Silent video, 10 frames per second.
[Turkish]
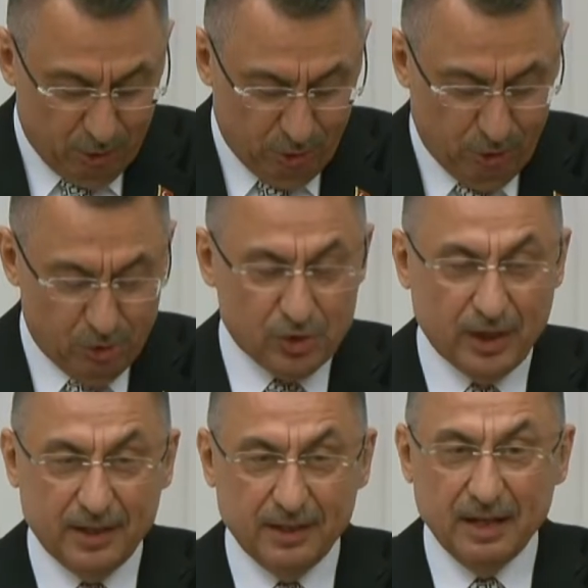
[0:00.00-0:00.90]

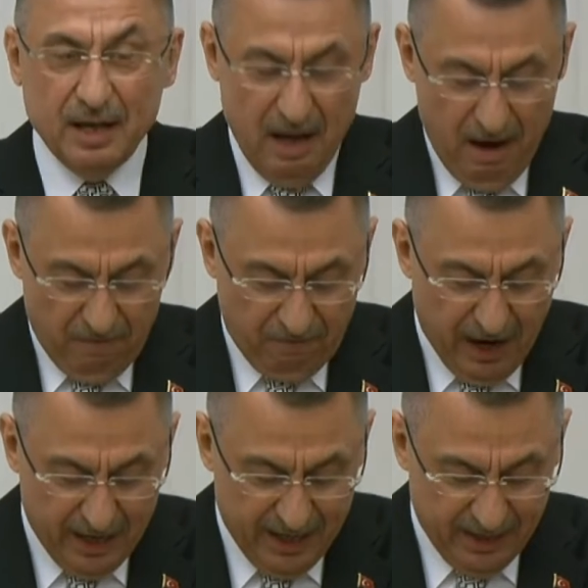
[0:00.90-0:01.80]
kuruluşların
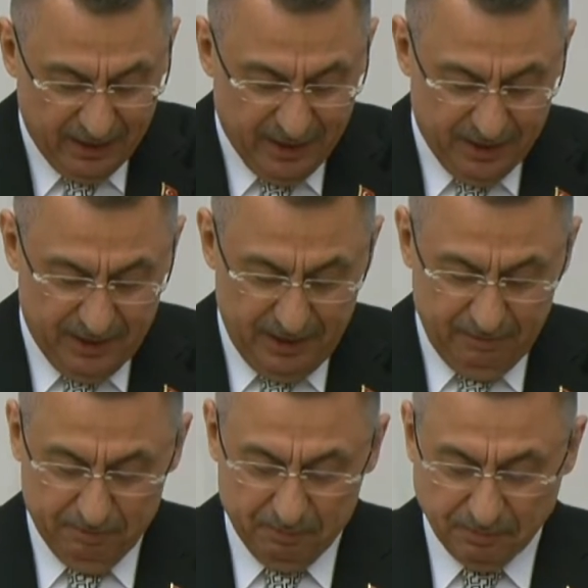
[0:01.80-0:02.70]
faaliyetlerinin